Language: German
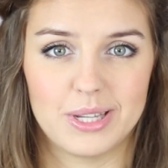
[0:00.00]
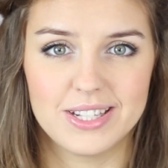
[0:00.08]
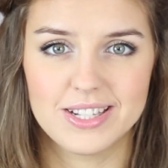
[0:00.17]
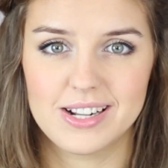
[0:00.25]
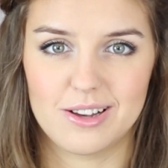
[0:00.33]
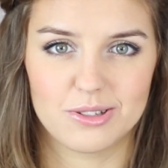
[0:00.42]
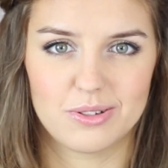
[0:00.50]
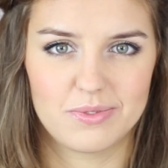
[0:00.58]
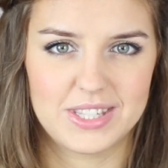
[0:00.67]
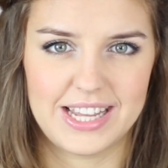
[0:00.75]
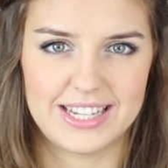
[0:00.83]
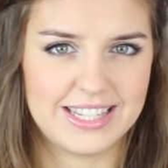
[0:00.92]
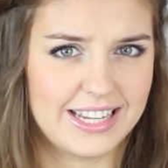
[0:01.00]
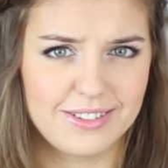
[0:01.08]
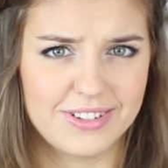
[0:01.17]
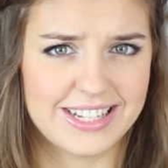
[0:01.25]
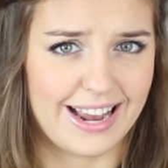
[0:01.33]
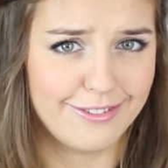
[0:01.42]
Pinsel aus so einem Set
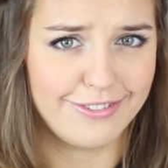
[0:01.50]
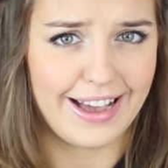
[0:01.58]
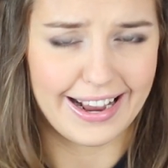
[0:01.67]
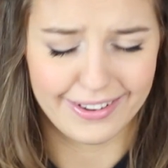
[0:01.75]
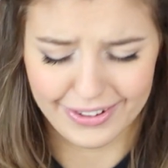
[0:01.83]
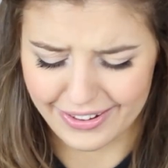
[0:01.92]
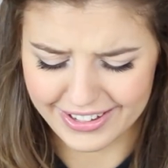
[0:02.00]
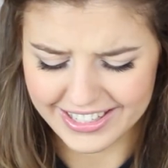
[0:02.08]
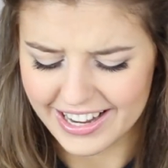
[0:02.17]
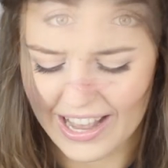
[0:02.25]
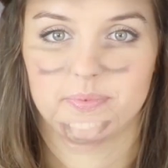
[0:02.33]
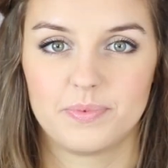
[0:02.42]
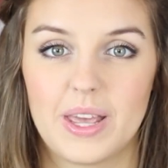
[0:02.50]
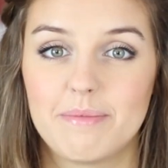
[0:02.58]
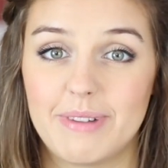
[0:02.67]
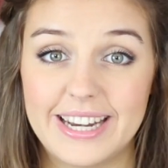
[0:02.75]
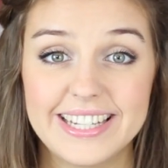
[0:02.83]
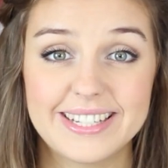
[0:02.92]
irgendwas anfangen könnt?
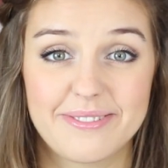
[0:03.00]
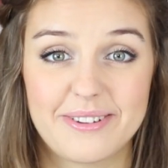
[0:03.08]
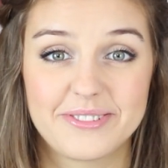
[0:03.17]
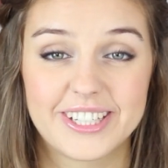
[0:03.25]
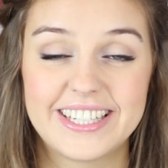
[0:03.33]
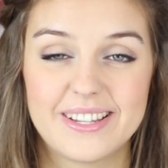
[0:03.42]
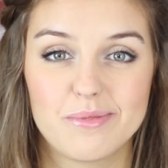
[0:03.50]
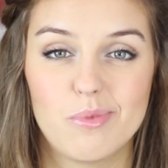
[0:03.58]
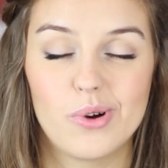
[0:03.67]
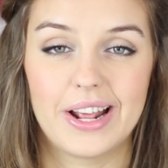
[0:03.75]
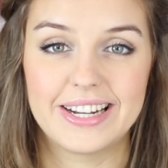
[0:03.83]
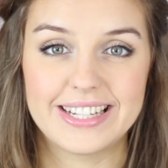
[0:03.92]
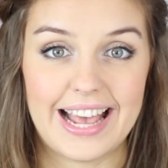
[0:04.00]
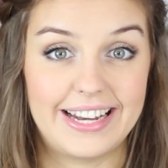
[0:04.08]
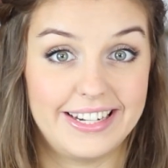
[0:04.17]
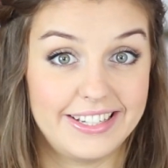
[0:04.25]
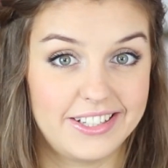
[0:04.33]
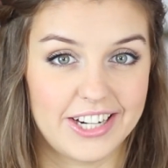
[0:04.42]
Mein nächster Favorit diesen Monat ist
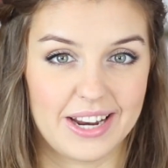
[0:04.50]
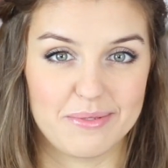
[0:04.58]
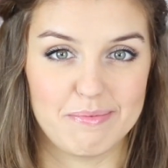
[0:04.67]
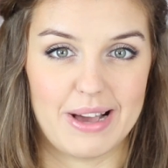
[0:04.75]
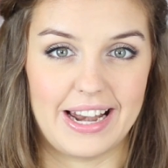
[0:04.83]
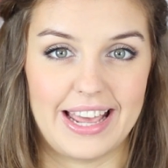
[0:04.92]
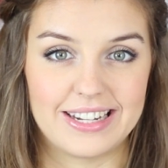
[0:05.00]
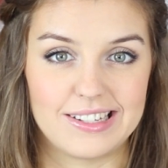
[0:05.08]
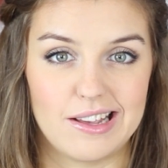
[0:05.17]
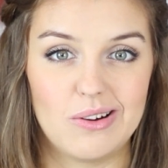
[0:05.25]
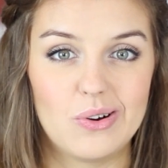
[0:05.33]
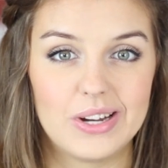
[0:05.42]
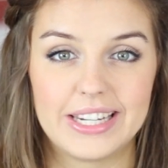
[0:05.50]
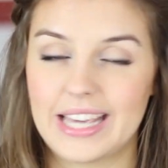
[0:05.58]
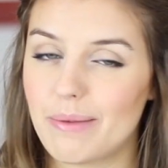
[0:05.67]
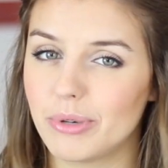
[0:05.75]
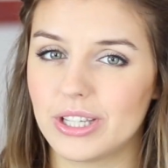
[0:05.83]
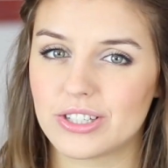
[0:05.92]
eine Lidschattenpalette und
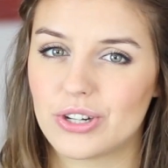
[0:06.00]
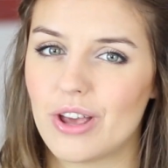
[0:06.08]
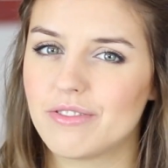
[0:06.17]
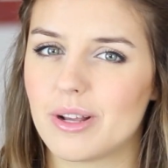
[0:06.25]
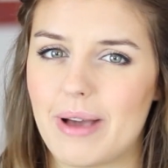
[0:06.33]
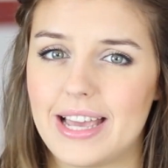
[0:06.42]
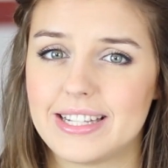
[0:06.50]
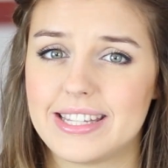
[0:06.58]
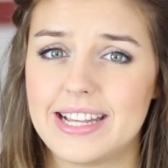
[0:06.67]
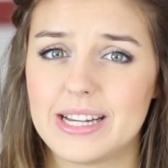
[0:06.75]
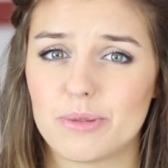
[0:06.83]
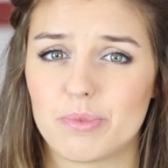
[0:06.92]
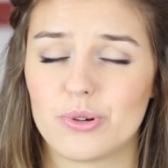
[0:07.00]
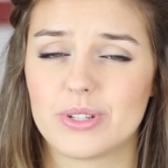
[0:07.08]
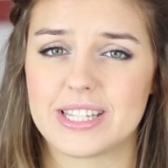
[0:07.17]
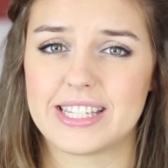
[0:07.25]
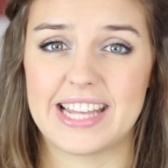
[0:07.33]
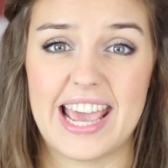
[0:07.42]
ich habe euch ja schon öfter mal erzählt, ich
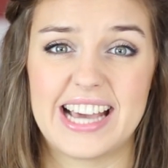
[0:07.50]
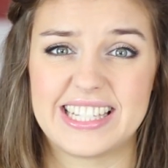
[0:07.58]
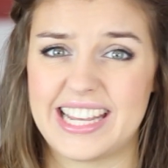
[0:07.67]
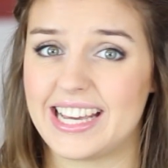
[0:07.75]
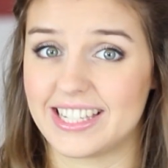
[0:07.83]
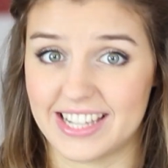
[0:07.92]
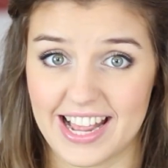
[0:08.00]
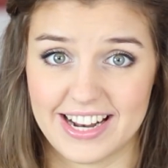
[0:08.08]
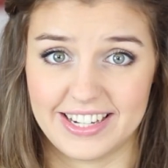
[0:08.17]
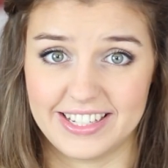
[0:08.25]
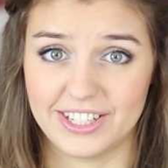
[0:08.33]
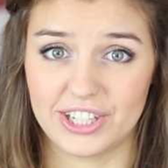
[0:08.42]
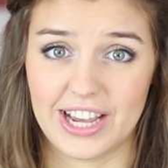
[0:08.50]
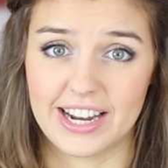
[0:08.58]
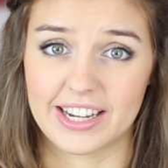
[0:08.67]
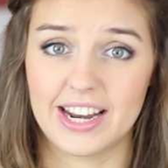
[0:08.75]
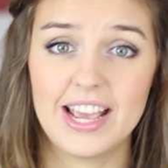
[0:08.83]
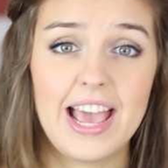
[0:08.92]
benutze sehr, sehr selten
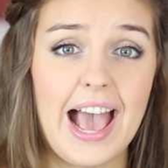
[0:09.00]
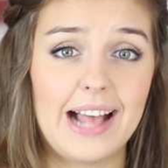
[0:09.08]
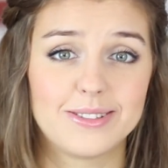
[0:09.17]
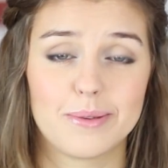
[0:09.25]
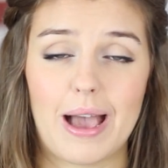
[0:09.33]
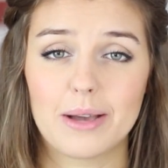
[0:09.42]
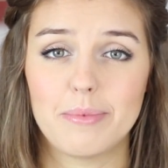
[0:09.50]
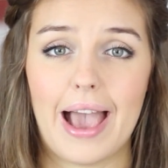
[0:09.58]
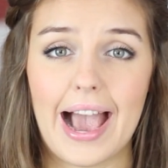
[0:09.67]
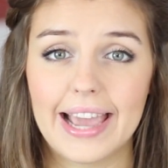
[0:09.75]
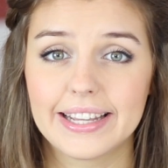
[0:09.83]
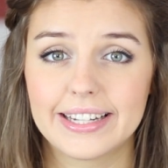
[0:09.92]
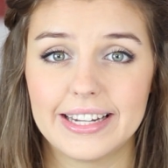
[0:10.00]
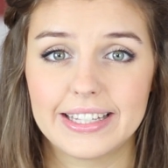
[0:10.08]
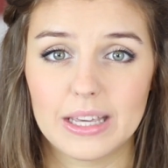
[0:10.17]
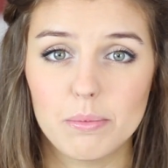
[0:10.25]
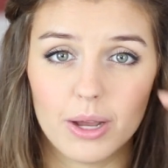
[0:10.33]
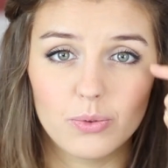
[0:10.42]
Lidschatten. Also ich mache mir
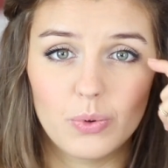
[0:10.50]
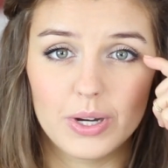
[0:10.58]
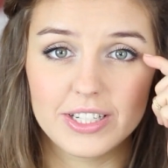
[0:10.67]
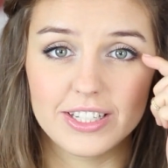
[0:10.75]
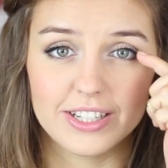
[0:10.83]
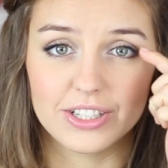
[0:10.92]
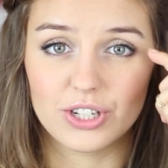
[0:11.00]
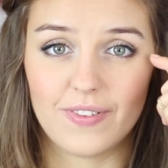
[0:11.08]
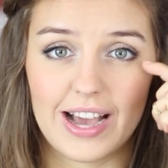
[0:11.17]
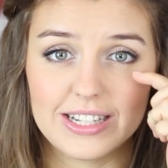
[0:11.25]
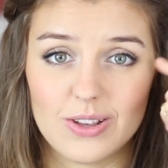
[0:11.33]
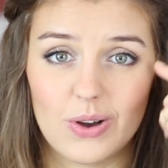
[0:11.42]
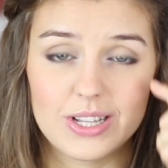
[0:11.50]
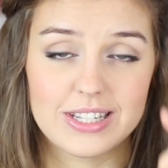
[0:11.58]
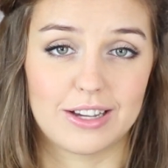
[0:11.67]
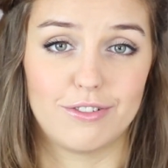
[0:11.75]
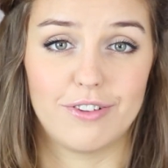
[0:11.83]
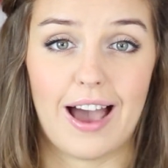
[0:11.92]
eigentlich immer nur dieses schwarze
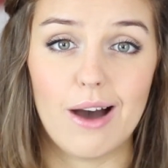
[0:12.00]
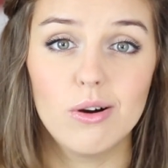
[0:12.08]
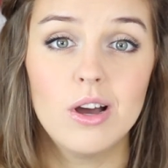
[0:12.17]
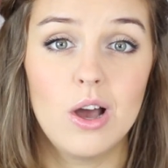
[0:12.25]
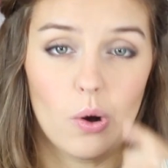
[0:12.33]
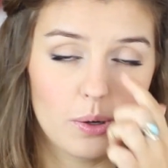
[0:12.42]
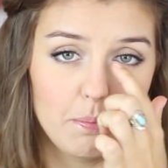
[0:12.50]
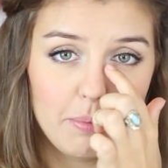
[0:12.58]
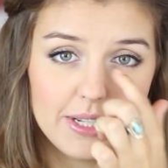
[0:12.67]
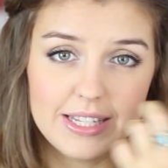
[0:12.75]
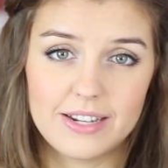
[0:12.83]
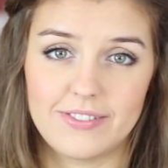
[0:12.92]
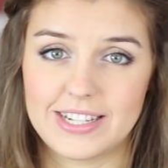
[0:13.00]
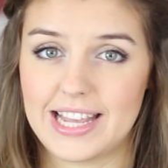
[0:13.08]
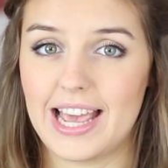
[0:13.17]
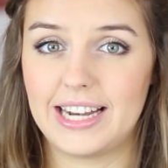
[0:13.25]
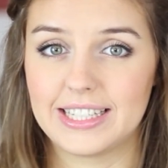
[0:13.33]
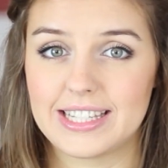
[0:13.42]
äußere V und ein bisschen was
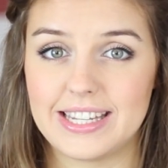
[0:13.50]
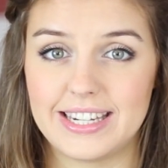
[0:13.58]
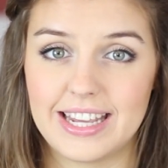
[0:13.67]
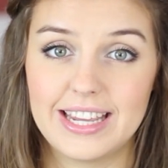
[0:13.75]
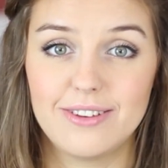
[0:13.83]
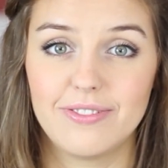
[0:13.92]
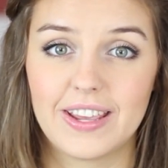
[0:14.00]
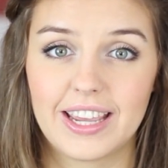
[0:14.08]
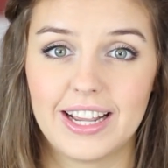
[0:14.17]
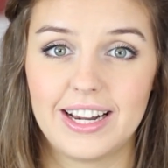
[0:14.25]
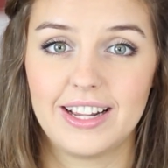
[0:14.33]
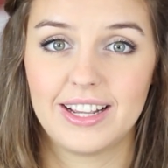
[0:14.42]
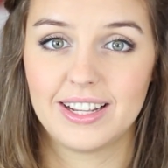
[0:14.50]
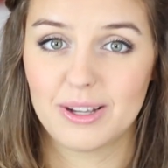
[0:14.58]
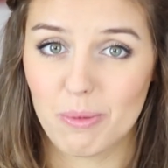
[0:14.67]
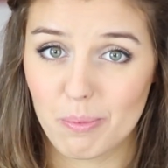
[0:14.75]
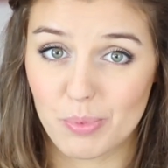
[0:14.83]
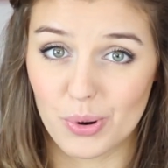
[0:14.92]
helleres in die Innenwinkel.
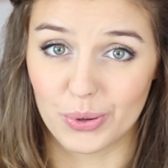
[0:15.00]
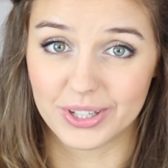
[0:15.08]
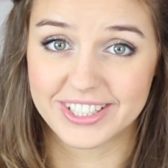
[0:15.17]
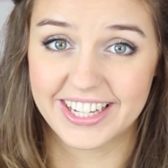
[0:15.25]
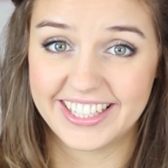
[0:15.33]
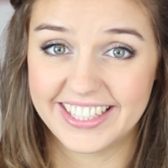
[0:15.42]
Punkt.